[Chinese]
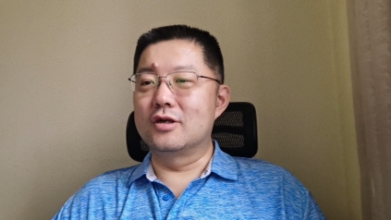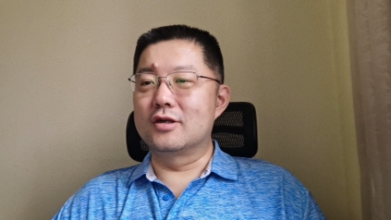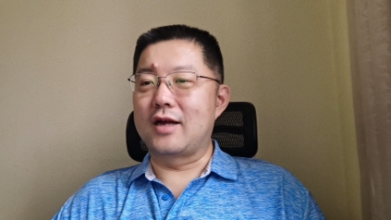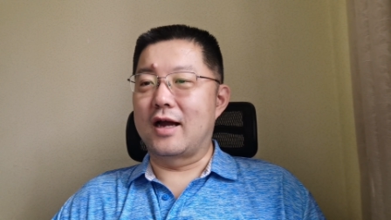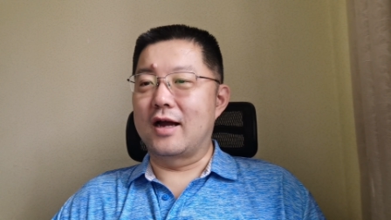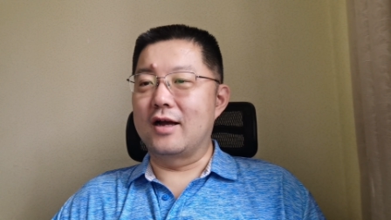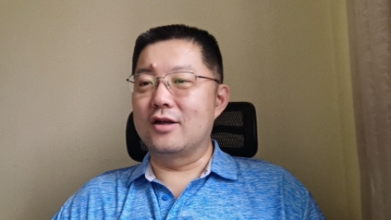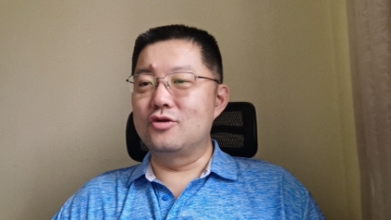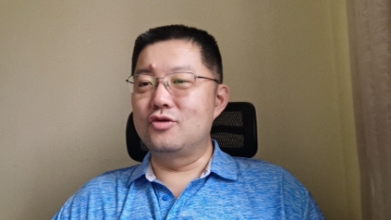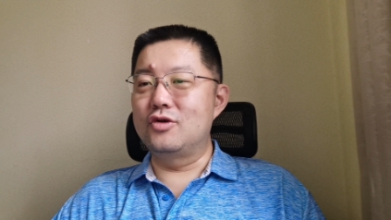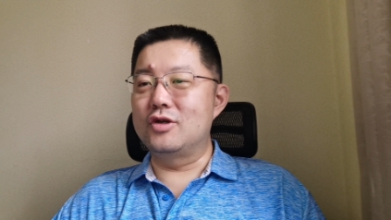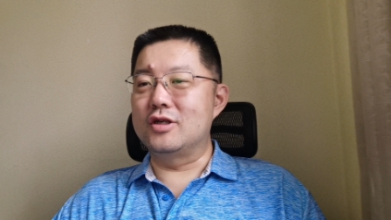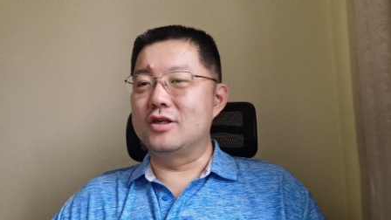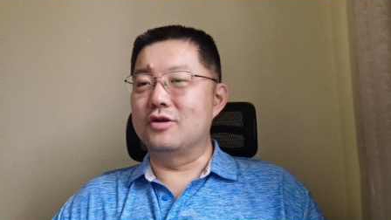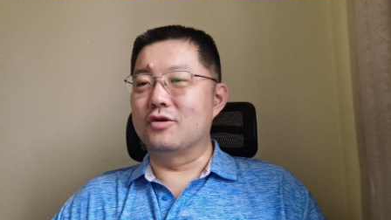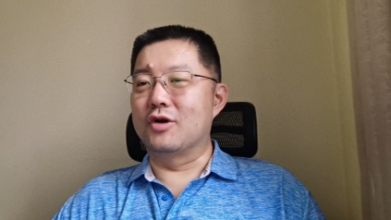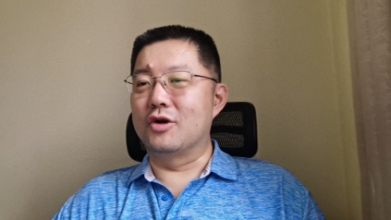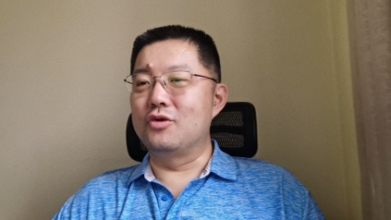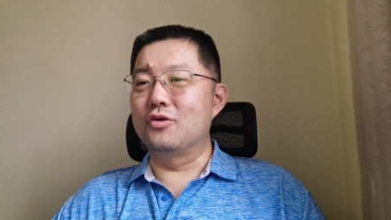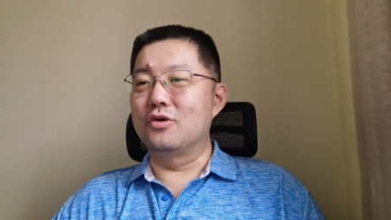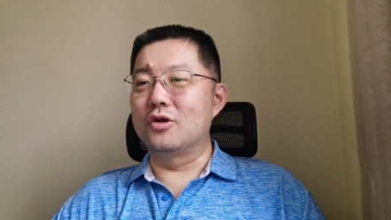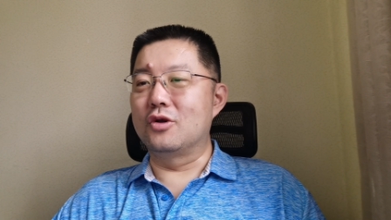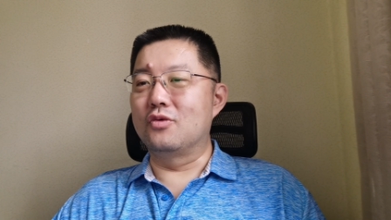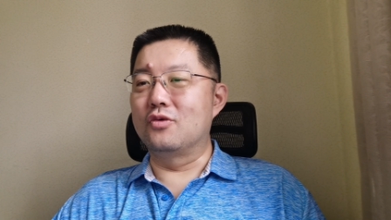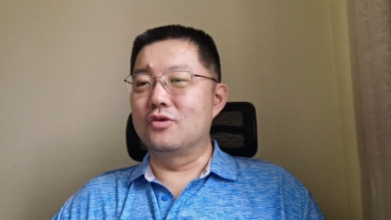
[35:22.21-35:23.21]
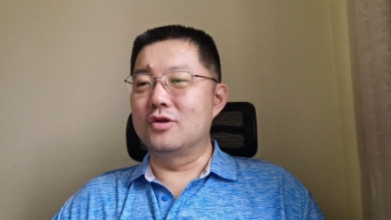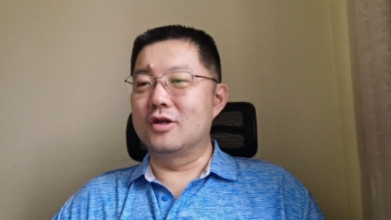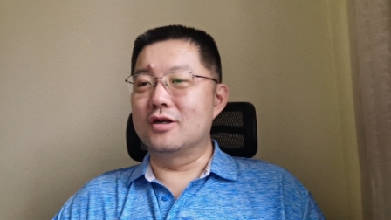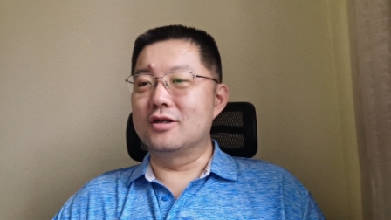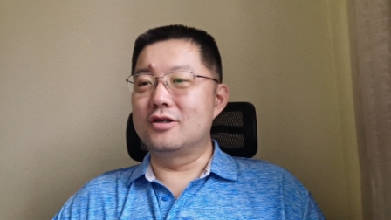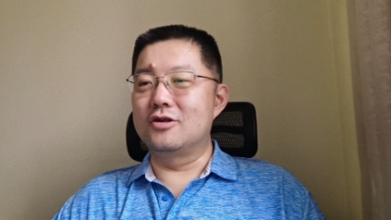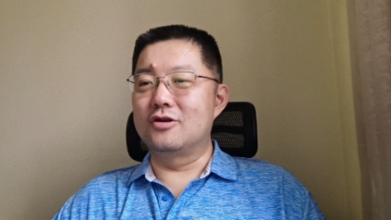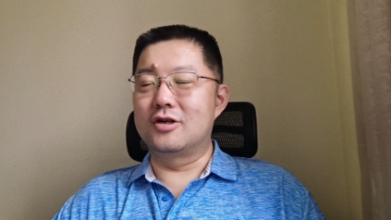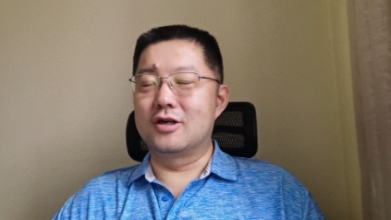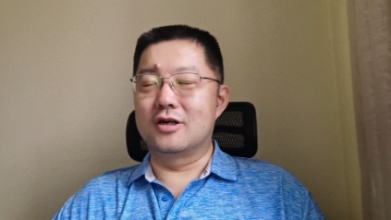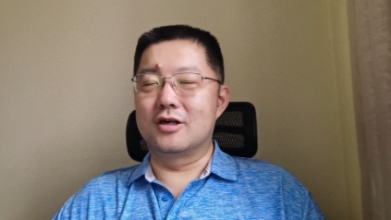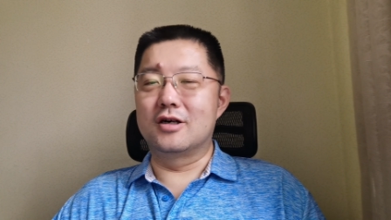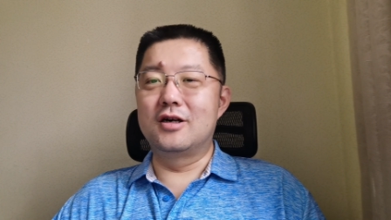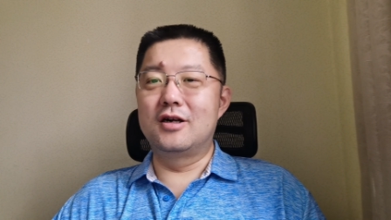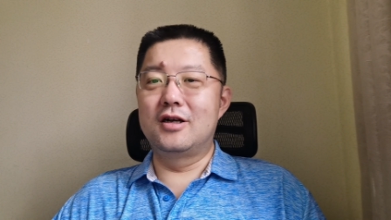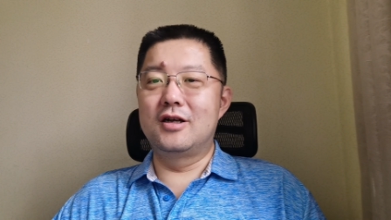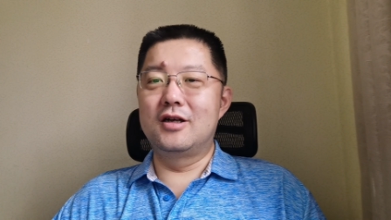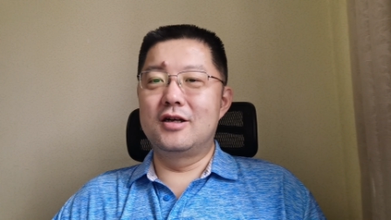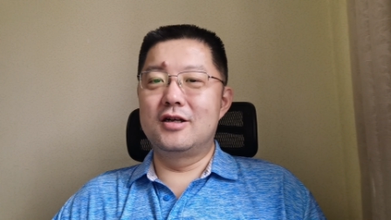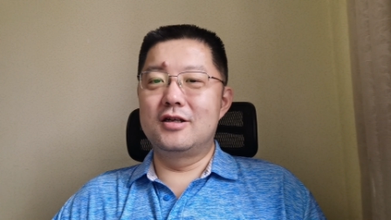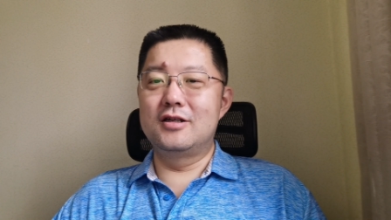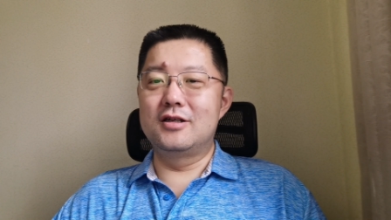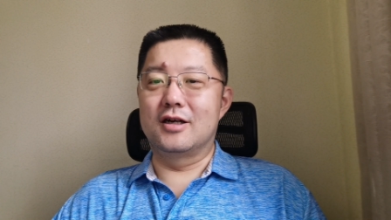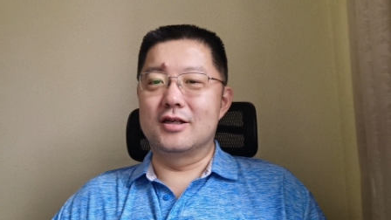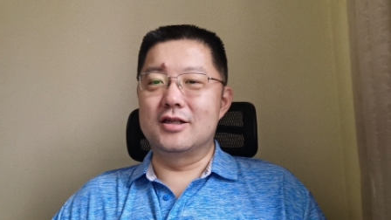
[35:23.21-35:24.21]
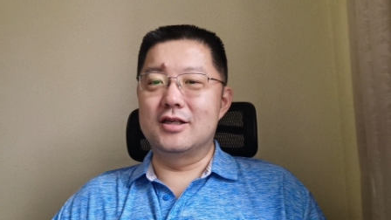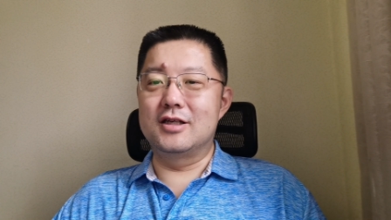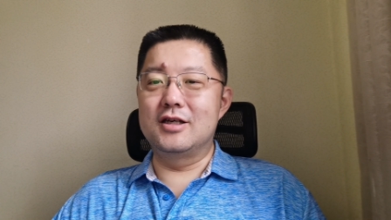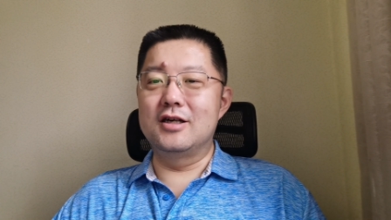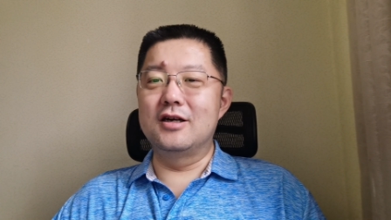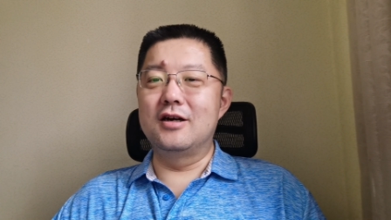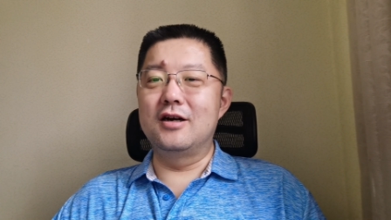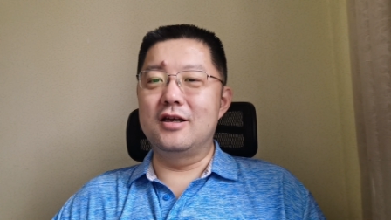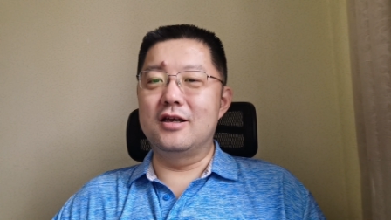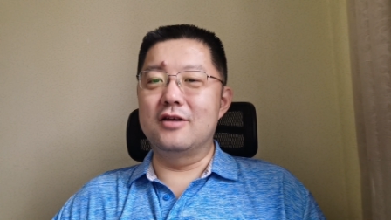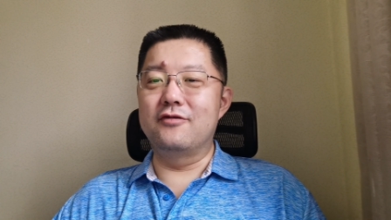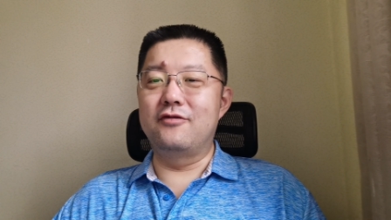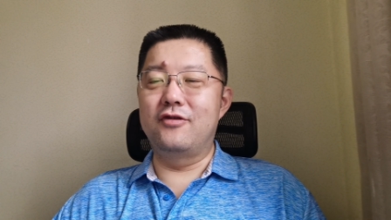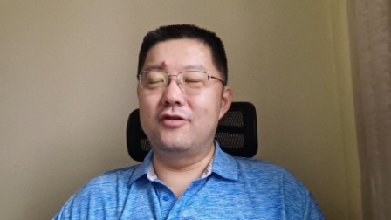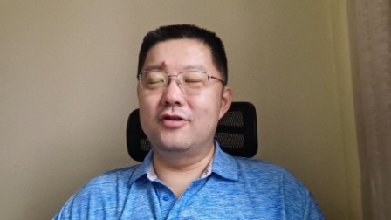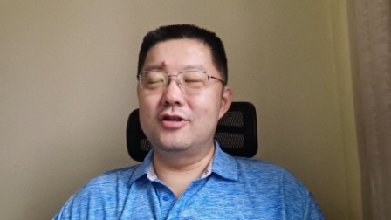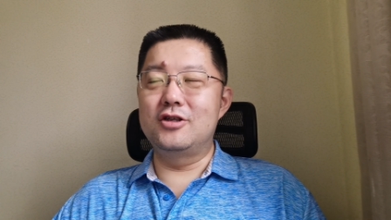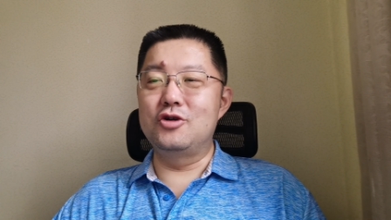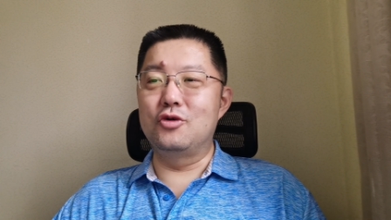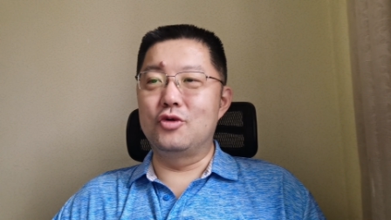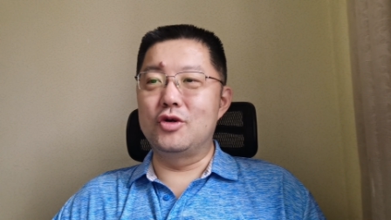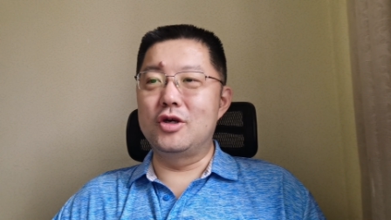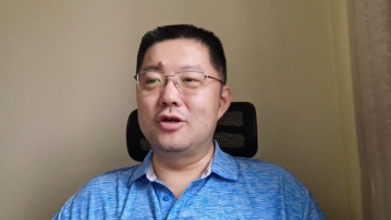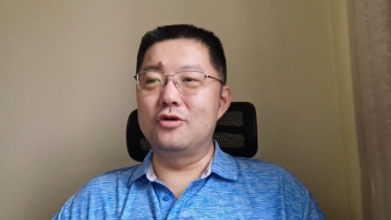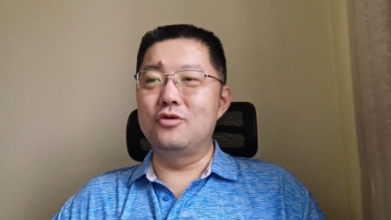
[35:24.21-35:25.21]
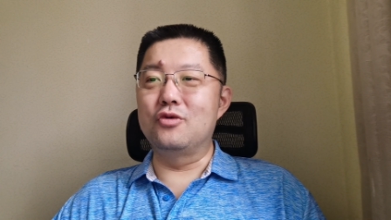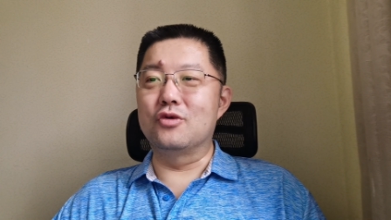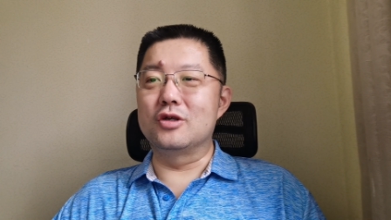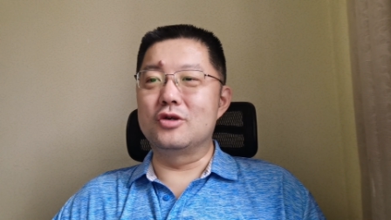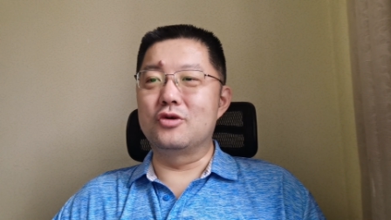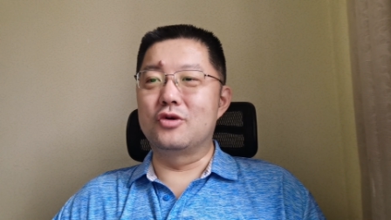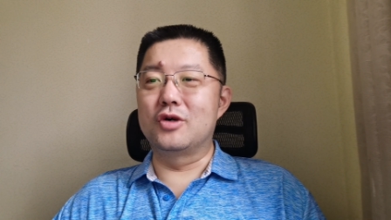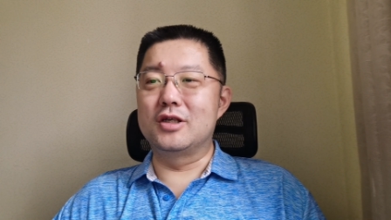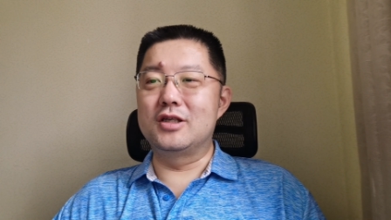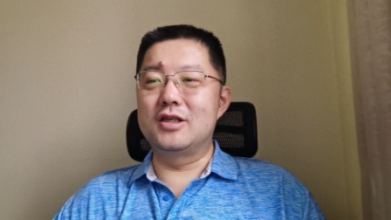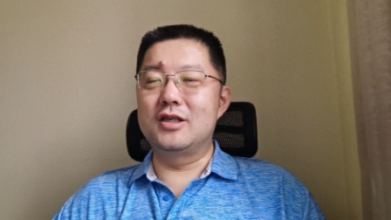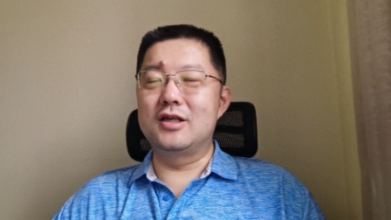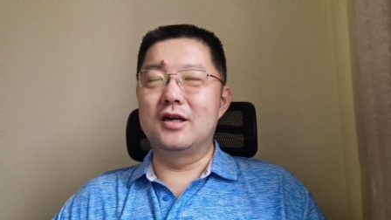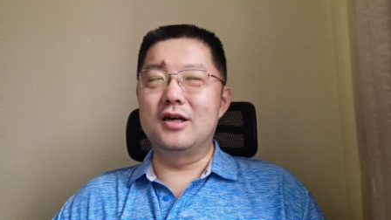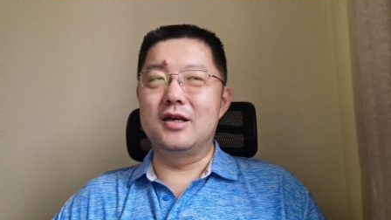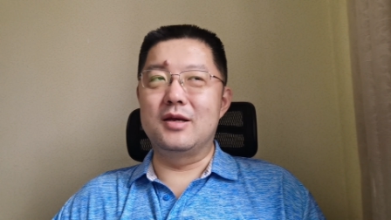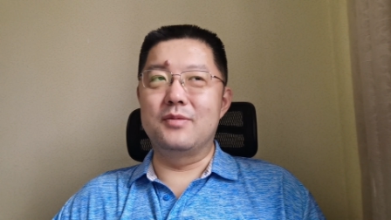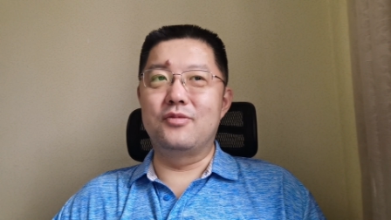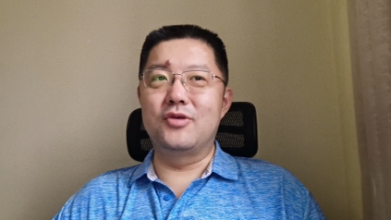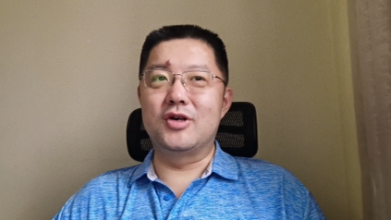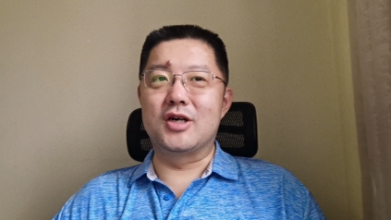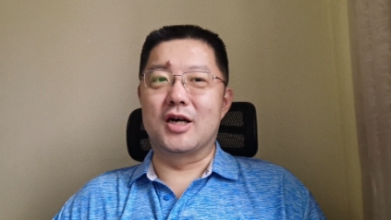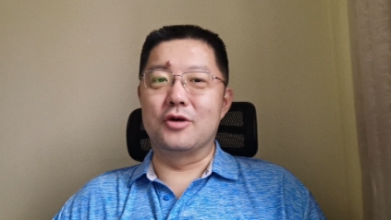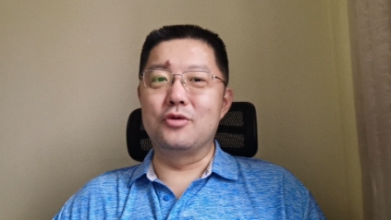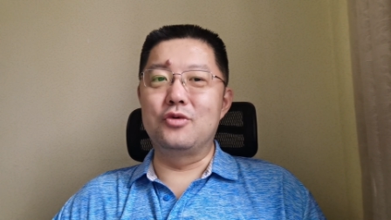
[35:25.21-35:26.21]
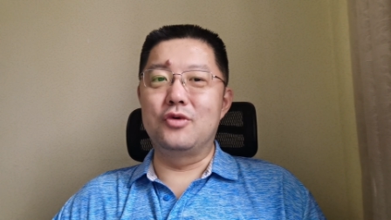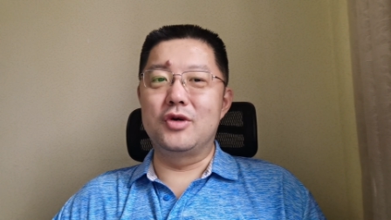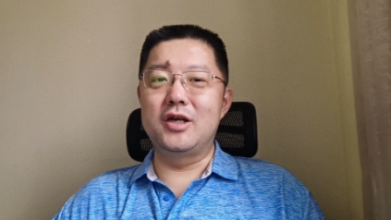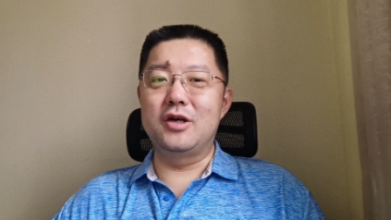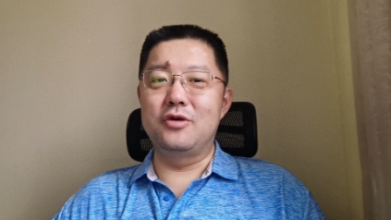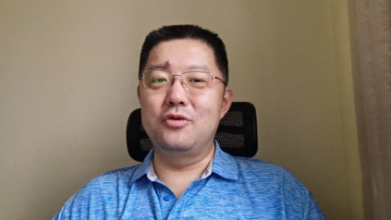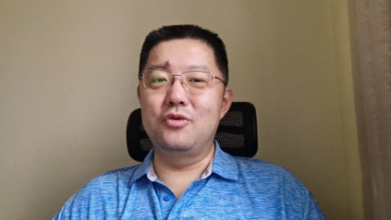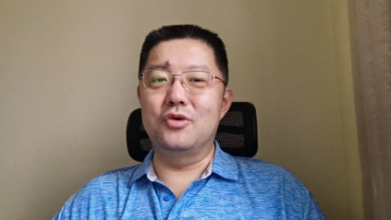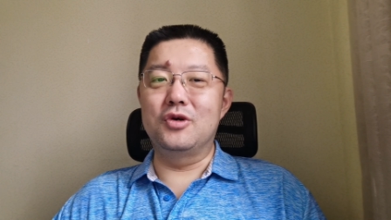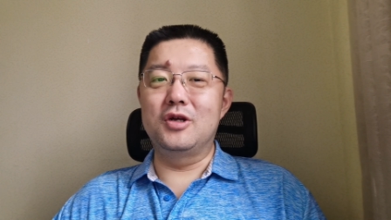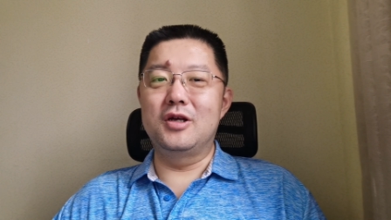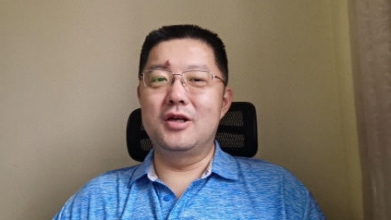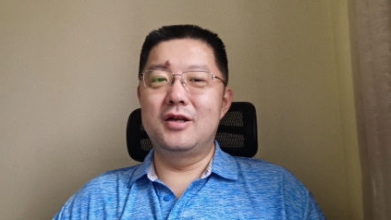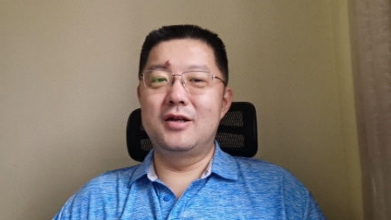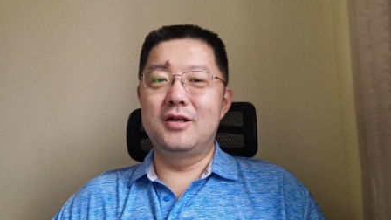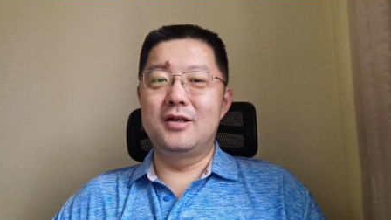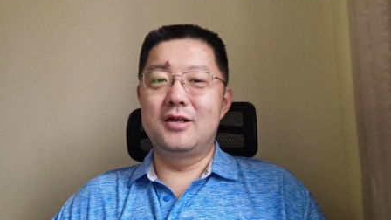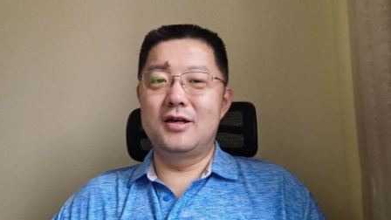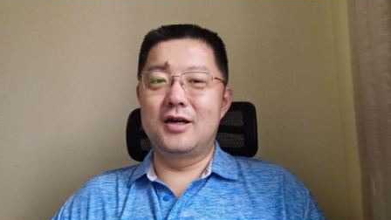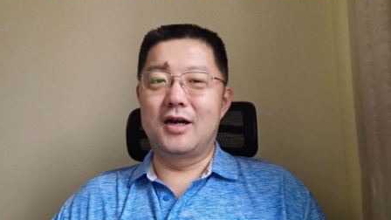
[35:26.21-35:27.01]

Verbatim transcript: 就是大家最喜欢用的功能，就是叫清理旧应用或者清理不常用应用